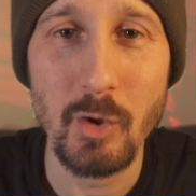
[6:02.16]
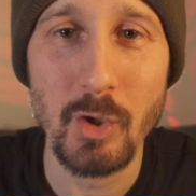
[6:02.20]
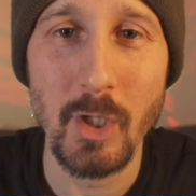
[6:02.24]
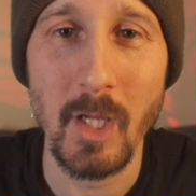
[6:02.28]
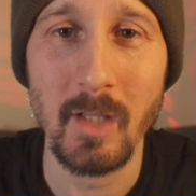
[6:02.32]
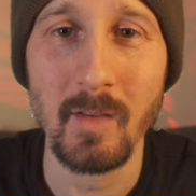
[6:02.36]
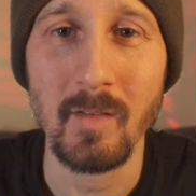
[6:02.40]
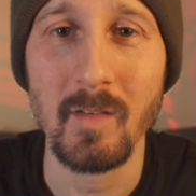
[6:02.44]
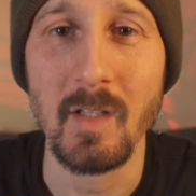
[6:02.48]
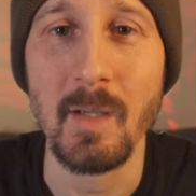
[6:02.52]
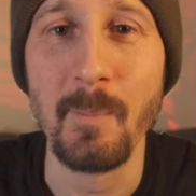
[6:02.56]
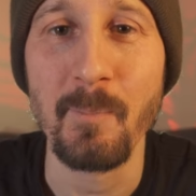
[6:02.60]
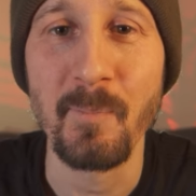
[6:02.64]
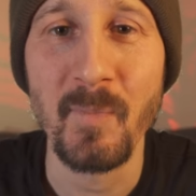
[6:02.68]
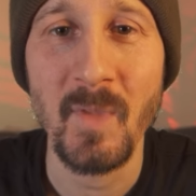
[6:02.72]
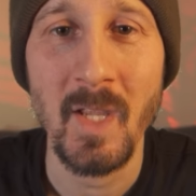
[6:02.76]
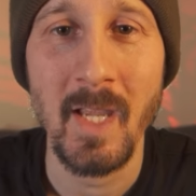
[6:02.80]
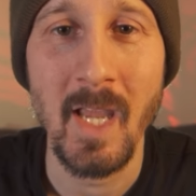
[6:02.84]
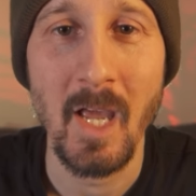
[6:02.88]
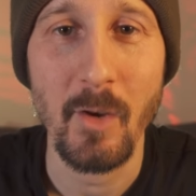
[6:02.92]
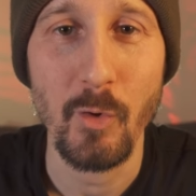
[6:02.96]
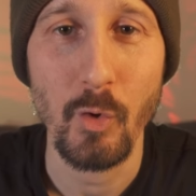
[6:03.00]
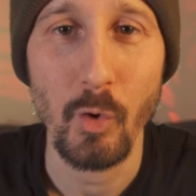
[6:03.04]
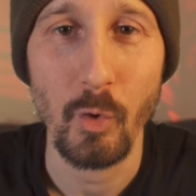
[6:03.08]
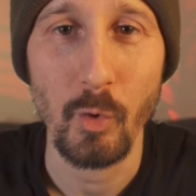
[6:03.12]
oggetti
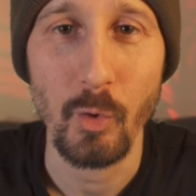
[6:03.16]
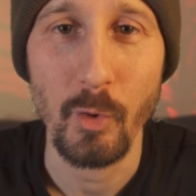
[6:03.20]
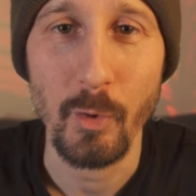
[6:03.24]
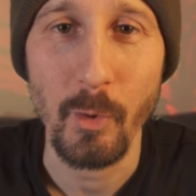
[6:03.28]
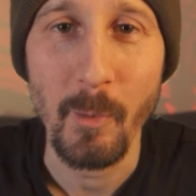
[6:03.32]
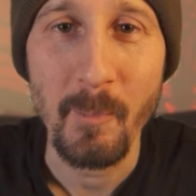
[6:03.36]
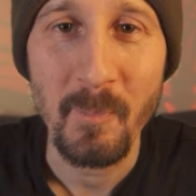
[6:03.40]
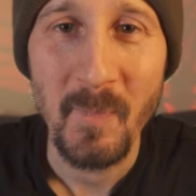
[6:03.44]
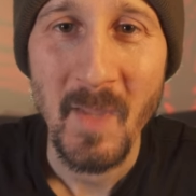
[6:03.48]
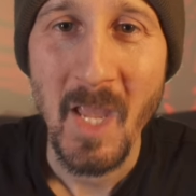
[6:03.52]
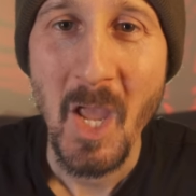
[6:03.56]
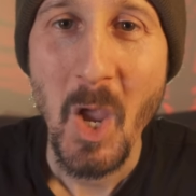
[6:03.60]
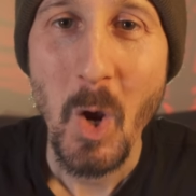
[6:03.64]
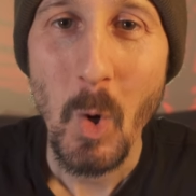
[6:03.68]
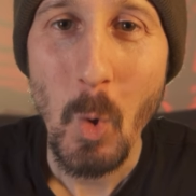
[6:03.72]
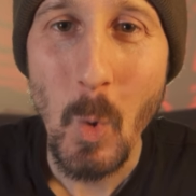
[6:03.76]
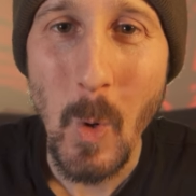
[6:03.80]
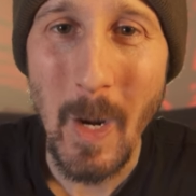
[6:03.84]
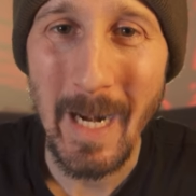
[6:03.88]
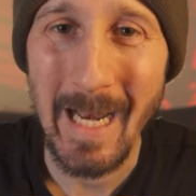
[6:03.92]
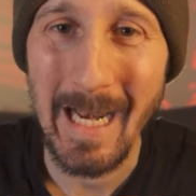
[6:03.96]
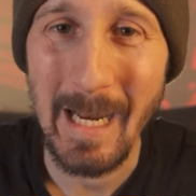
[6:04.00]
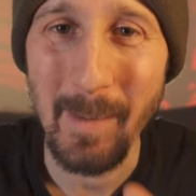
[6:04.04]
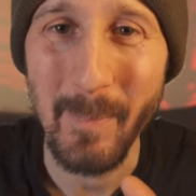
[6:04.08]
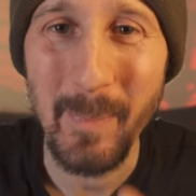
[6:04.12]
che hanno loro.
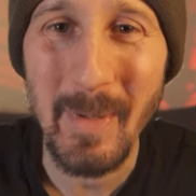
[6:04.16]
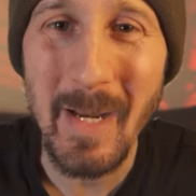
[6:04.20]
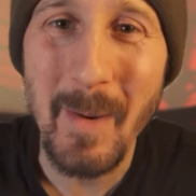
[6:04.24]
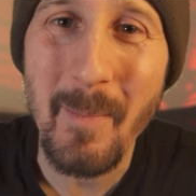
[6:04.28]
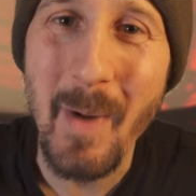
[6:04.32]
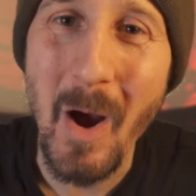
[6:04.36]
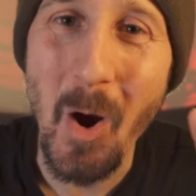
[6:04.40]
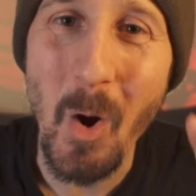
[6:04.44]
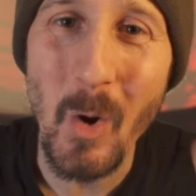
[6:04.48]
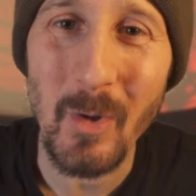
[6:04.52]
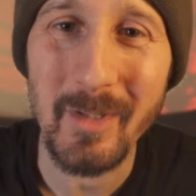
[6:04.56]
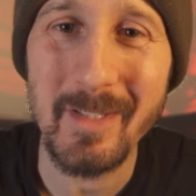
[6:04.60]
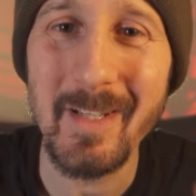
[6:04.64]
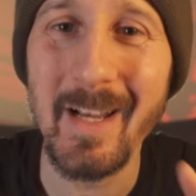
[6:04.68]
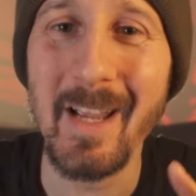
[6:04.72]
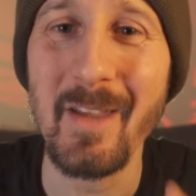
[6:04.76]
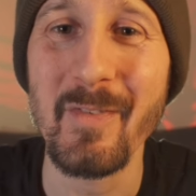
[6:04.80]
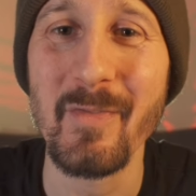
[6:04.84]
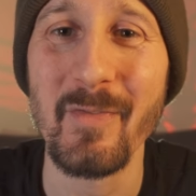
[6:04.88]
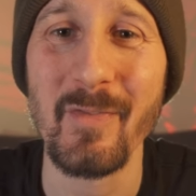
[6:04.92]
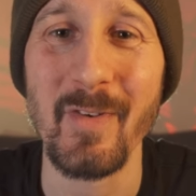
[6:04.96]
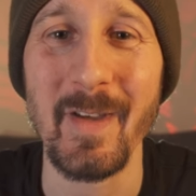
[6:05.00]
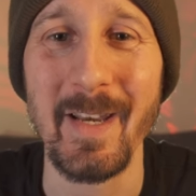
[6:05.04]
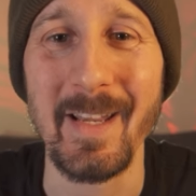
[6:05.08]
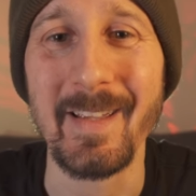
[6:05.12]
Qual è la prima cosa che
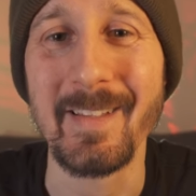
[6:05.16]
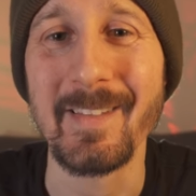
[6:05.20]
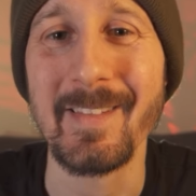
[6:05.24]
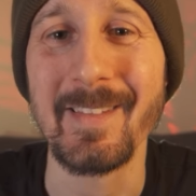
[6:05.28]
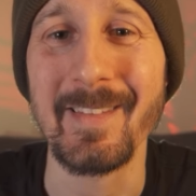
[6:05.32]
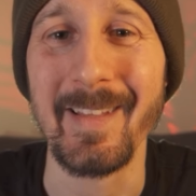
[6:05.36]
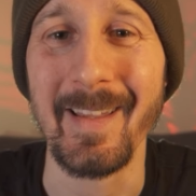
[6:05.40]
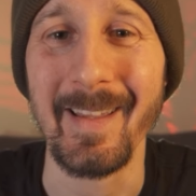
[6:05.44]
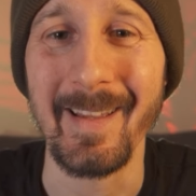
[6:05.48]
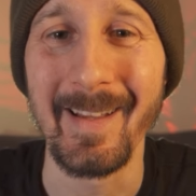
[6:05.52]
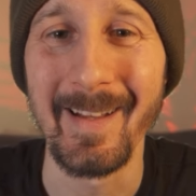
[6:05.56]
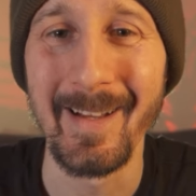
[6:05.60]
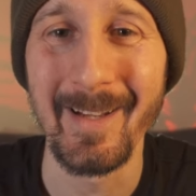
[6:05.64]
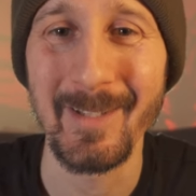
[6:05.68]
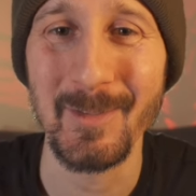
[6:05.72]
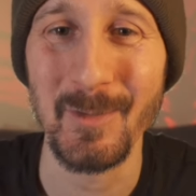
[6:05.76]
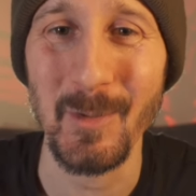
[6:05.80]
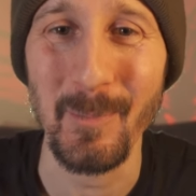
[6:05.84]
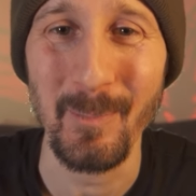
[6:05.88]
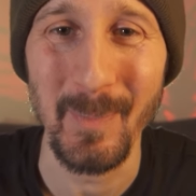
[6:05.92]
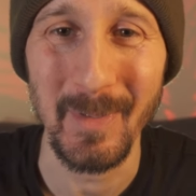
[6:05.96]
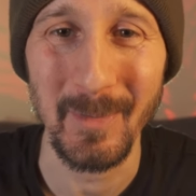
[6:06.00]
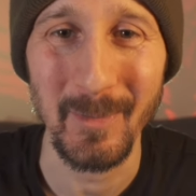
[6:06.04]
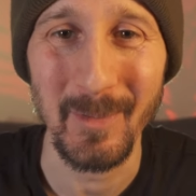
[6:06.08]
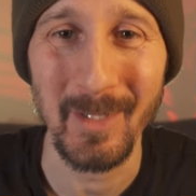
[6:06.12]
fareste?
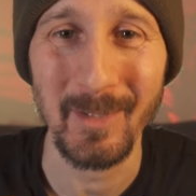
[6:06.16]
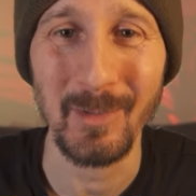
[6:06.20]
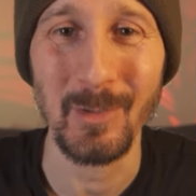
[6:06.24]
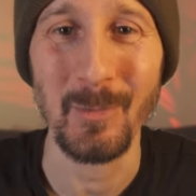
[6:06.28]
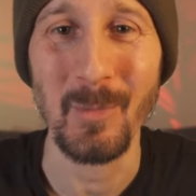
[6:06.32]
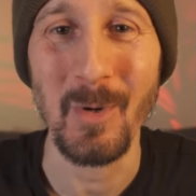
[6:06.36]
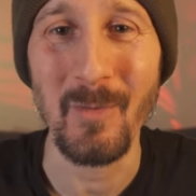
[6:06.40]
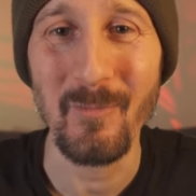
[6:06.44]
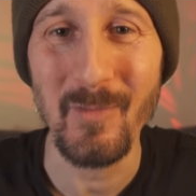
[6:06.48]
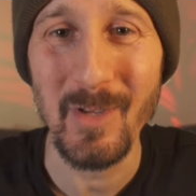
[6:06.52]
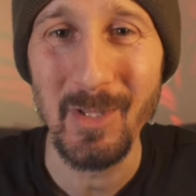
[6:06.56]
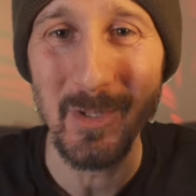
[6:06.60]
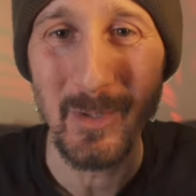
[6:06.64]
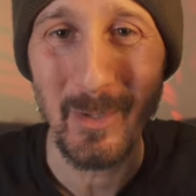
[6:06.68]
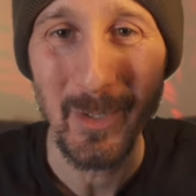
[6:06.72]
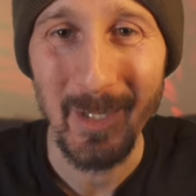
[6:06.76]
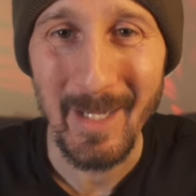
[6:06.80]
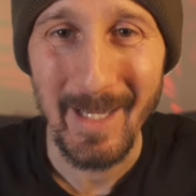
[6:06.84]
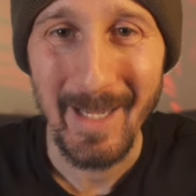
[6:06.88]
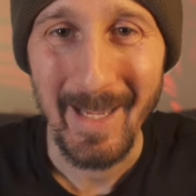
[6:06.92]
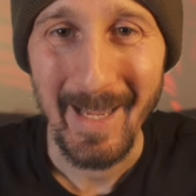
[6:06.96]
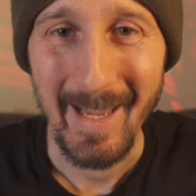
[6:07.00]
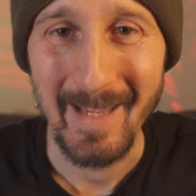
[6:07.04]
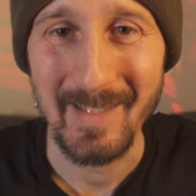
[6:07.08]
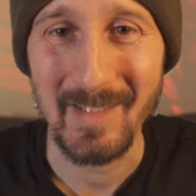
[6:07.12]
Stoppate un attimo il video
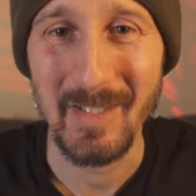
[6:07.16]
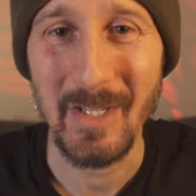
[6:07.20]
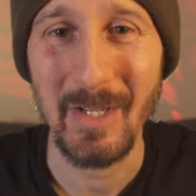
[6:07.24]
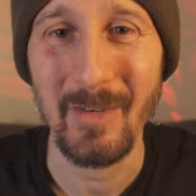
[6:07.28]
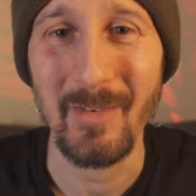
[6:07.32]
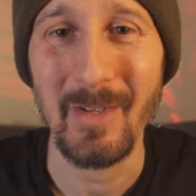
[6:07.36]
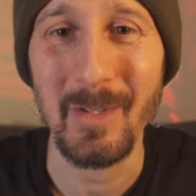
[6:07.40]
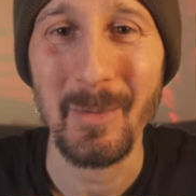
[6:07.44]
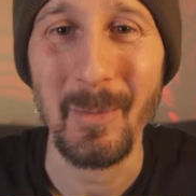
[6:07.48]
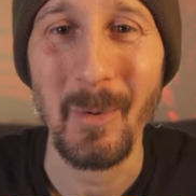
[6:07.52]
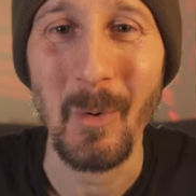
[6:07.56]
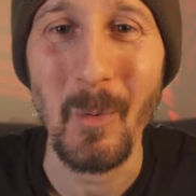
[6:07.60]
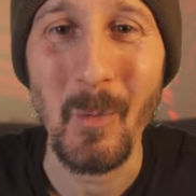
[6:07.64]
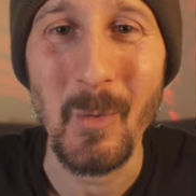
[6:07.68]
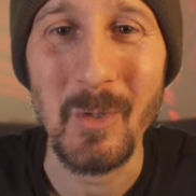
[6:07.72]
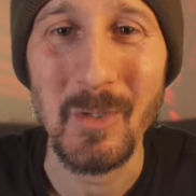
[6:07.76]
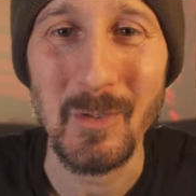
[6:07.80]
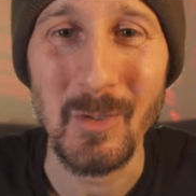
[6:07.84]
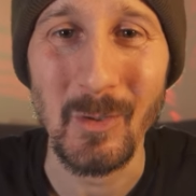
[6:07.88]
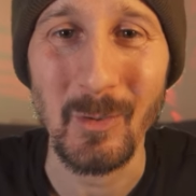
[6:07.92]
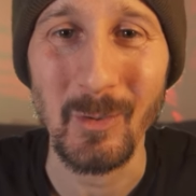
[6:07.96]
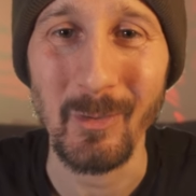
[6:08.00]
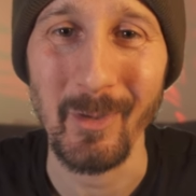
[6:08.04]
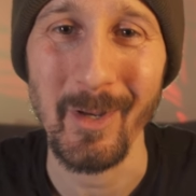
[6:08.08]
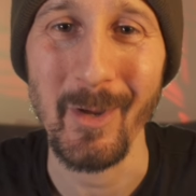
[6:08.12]
e scrivetemelo qui
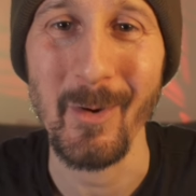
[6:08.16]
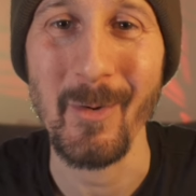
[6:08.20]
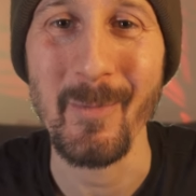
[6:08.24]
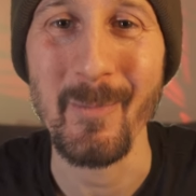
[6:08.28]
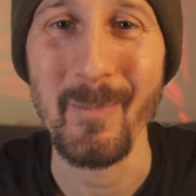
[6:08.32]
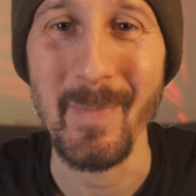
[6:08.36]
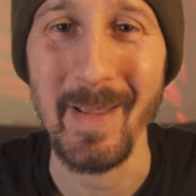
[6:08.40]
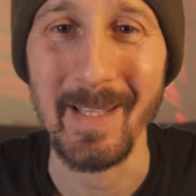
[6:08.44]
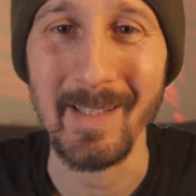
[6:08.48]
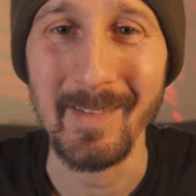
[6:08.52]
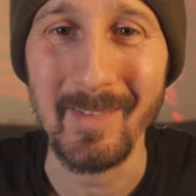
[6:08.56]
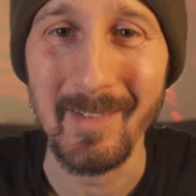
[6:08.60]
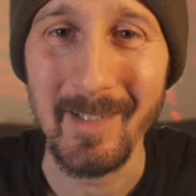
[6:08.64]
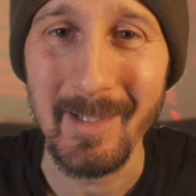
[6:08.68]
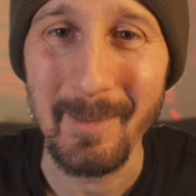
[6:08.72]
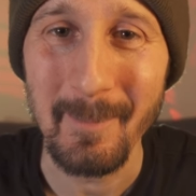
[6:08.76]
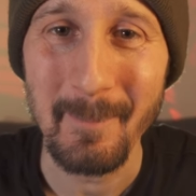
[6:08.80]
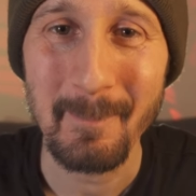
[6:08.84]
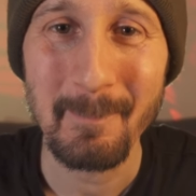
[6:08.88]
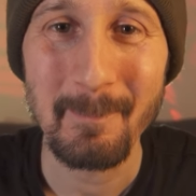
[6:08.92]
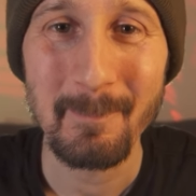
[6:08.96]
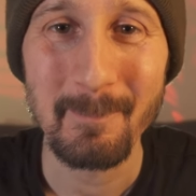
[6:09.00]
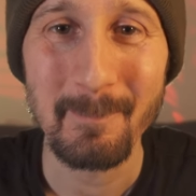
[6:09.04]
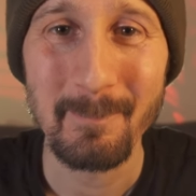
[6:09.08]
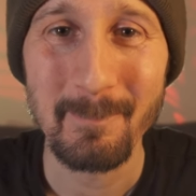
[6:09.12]
sotto nei
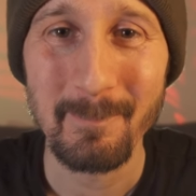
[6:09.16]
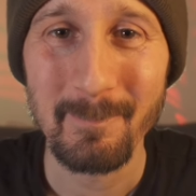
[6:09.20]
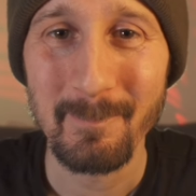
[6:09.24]
commenti.